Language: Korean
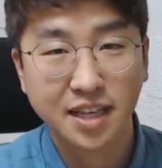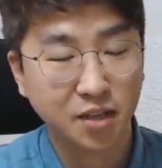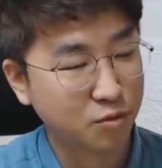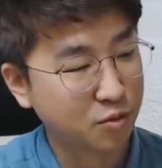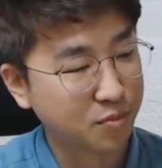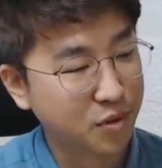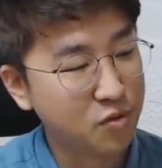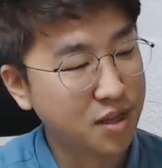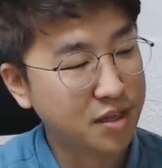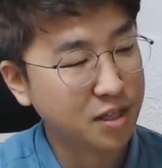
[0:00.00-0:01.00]
게 있고
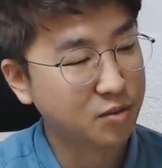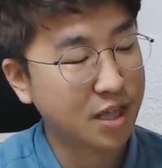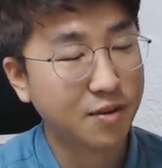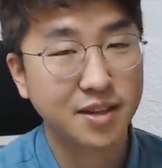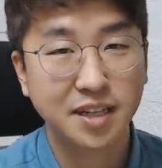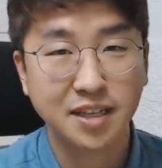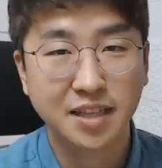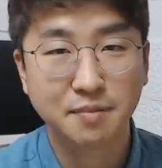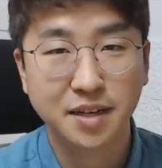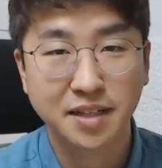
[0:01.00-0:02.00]
평관이라고 나와 있는 게
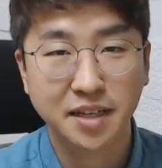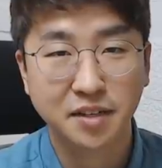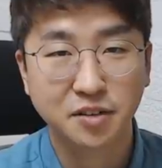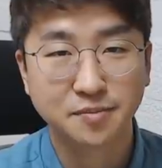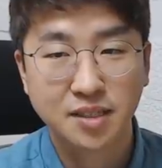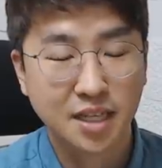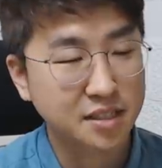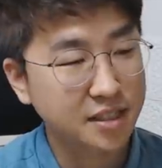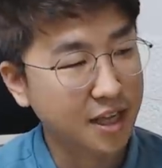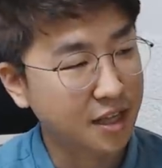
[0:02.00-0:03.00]
있단 말이에요 자
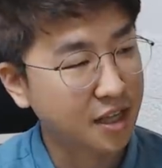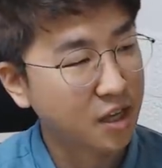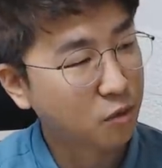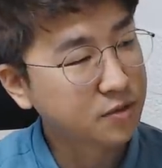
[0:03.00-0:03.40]
근데